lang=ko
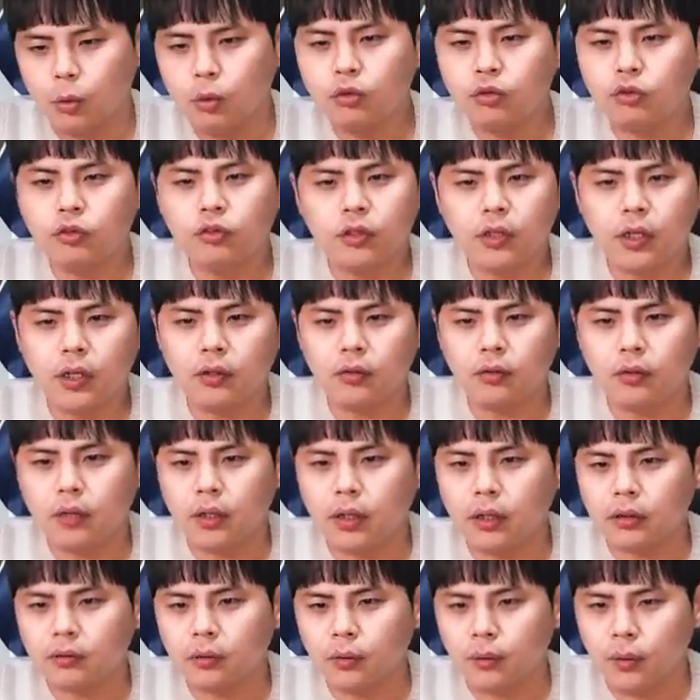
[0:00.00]
오뚜기에서
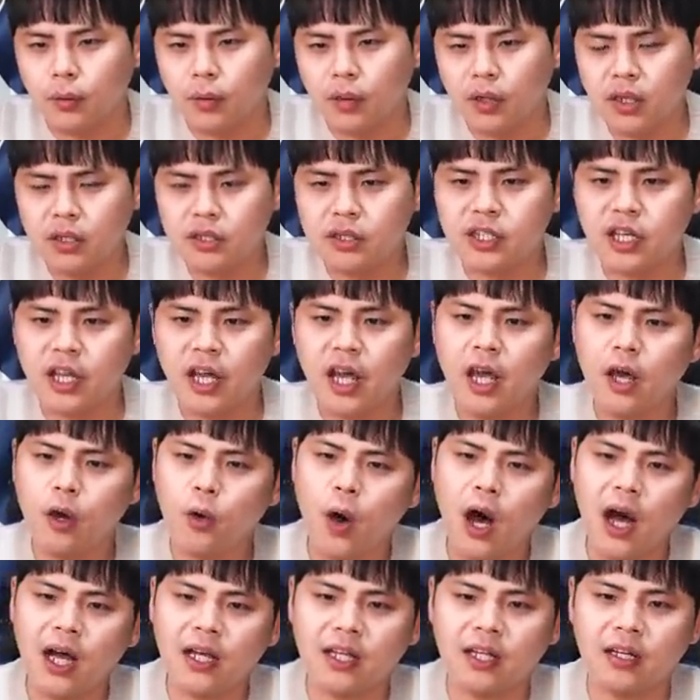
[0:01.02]
나왔던 건가?
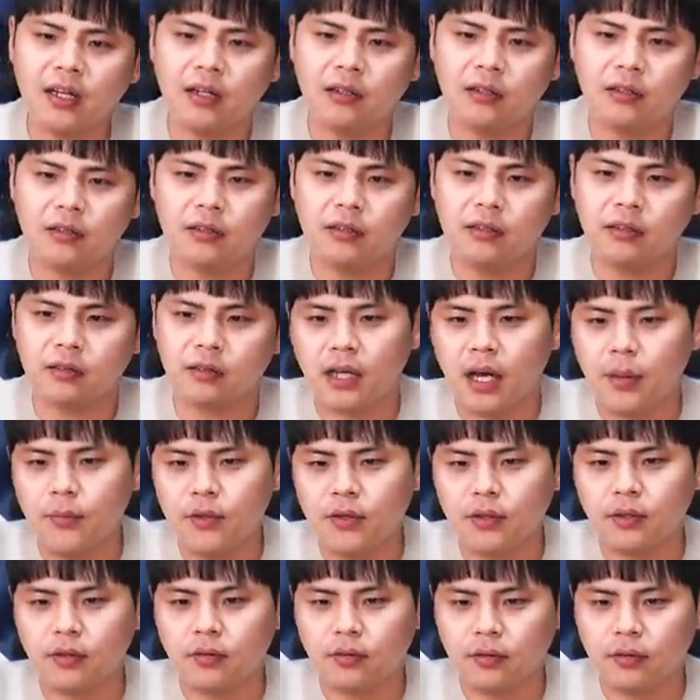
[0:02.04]
채황이라는 라면이